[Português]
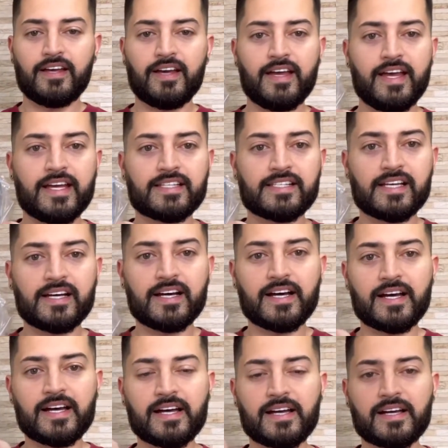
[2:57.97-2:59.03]

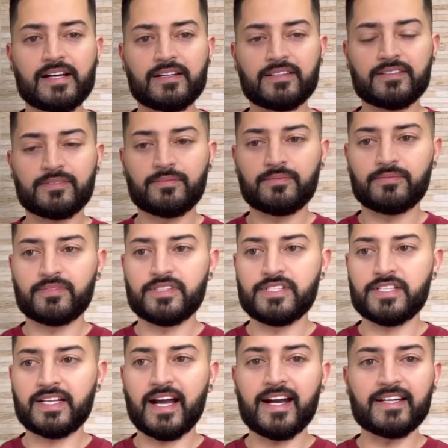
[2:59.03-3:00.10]
essa
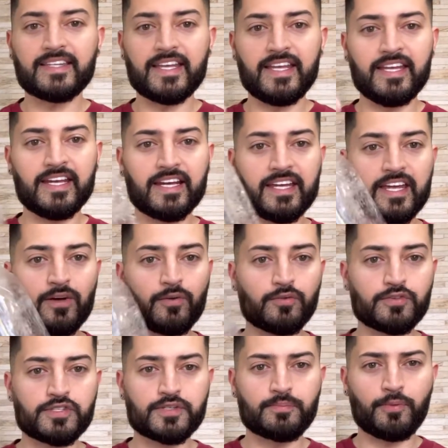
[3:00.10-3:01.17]
carteirinha aqui com
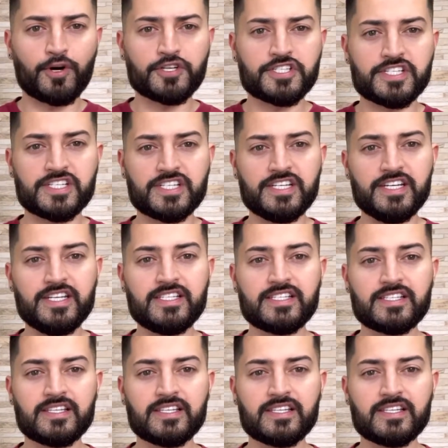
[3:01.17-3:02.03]
os post-its,